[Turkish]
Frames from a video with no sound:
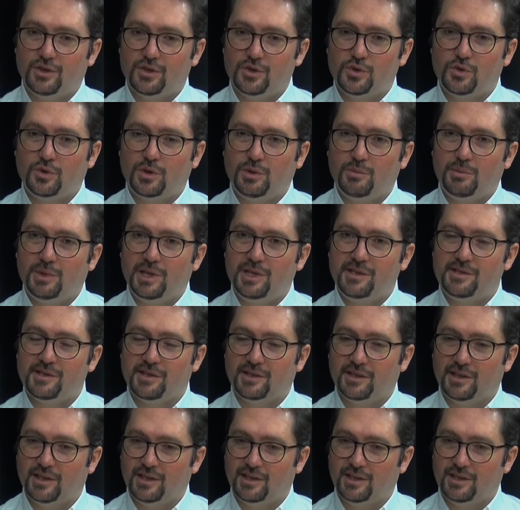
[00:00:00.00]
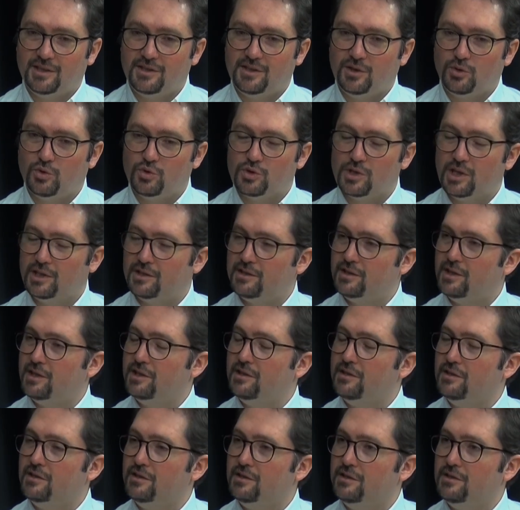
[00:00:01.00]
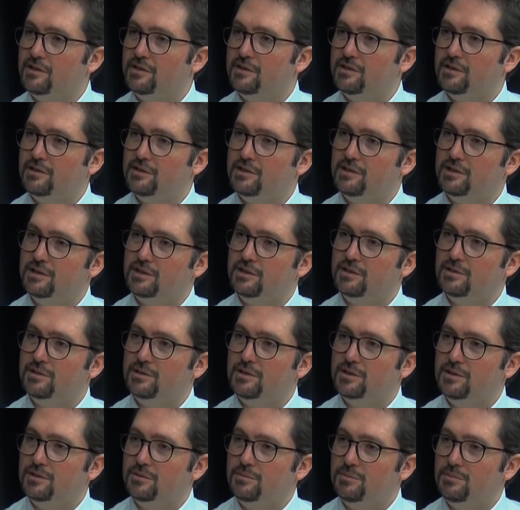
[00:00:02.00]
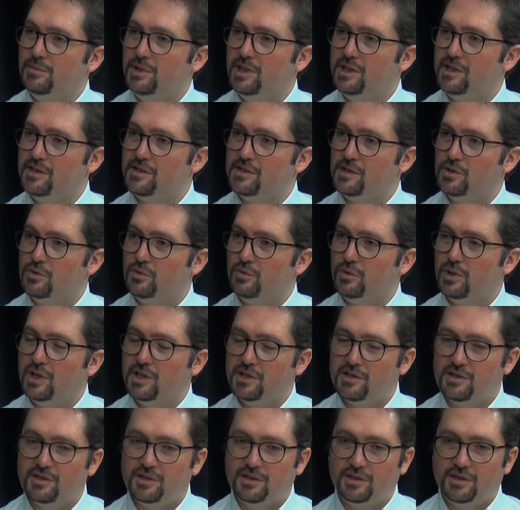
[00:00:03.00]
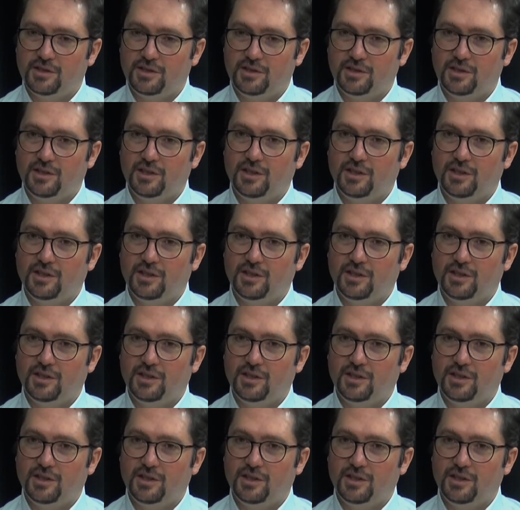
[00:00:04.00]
E, sonra Manisa'da işte gözaltına alındığı e, bilgisine yani. ulaştık. Hı.